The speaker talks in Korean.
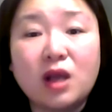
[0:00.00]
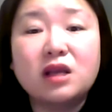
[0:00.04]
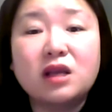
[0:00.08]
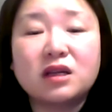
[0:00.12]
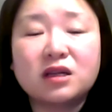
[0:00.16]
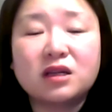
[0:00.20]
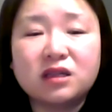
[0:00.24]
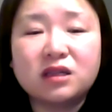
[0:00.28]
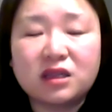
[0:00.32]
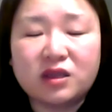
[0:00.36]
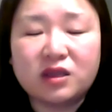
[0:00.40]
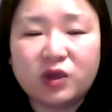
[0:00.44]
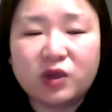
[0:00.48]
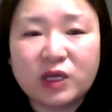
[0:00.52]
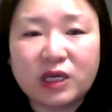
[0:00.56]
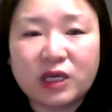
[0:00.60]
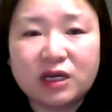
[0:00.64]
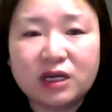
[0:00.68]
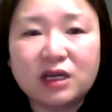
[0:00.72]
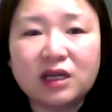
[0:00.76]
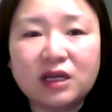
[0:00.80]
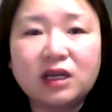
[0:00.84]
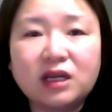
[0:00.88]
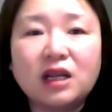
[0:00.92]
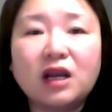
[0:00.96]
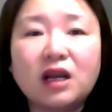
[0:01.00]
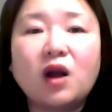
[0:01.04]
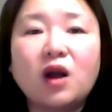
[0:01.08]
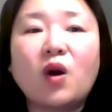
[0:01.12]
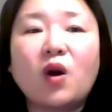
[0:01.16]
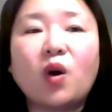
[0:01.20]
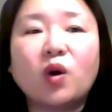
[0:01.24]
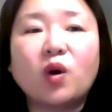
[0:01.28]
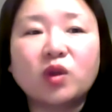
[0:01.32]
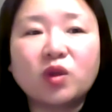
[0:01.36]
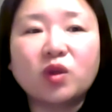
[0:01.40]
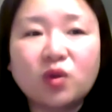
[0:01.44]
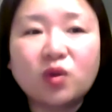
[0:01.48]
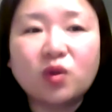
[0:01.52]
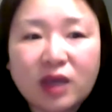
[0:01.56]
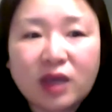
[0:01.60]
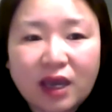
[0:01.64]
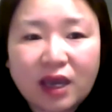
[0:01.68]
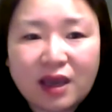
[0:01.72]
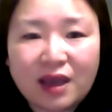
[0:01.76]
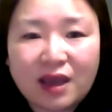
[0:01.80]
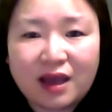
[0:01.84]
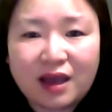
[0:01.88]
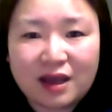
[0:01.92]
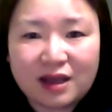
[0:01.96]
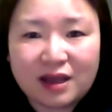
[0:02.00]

그 위기를 어떻게 해야